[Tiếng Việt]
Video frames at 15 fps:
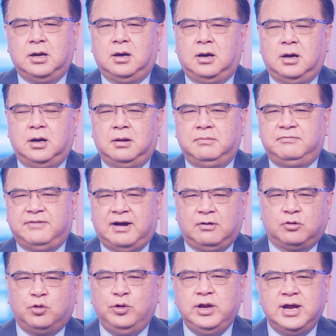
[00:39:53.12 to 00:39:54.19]
uh,
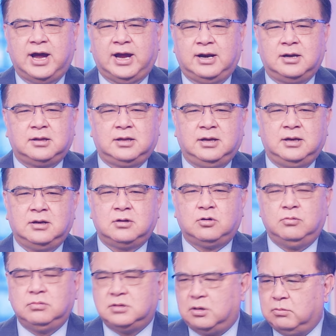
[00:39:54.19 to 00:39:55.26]
vào cuối ngày đó thì nó
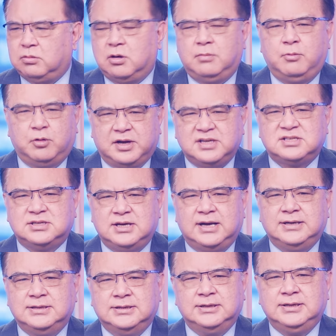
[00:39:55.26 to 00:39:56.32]
cũng không có một cái sự
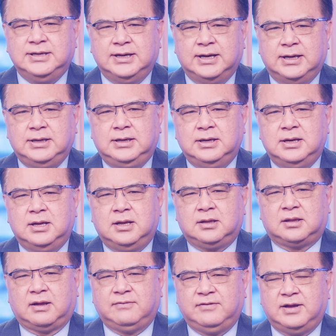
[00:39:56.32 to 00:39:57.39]
ảnh hưởng gì hết
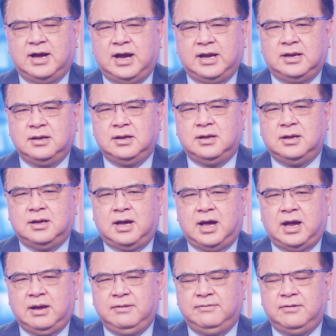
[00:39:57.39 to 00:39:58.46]
tại vì hai
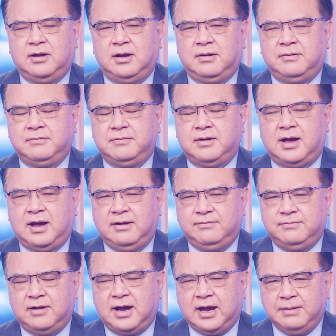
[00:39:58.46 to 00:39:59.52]
hai uh, hai
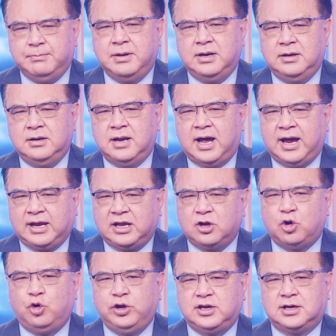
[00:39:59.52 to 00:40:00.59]
hai bên hai cái
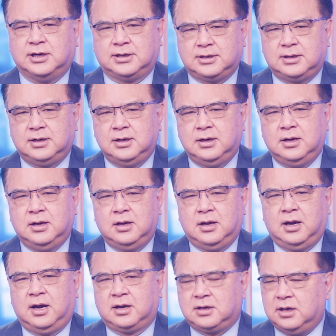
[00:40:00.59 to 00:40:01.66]
khối cực
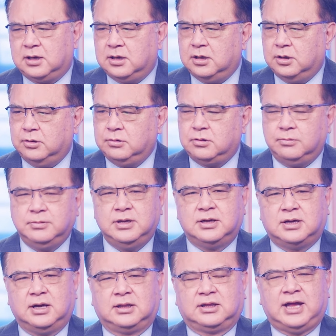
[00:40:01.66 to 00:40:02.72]
uh, cực hữu cũng như
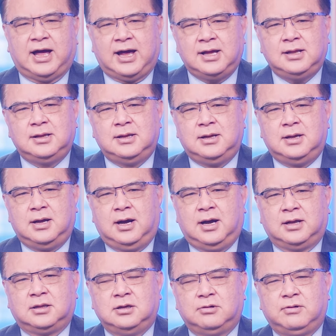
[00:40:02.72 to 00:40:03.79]
cực tả
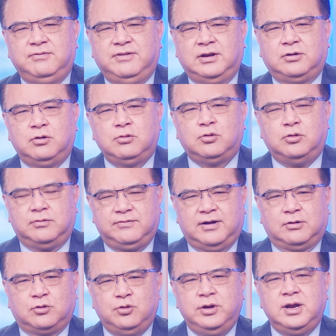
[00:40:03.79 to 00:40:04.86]
à, thưa quý vị rốt cuộc
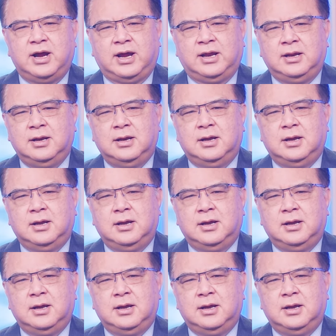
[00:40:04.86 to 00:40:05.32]
vào cuối ngày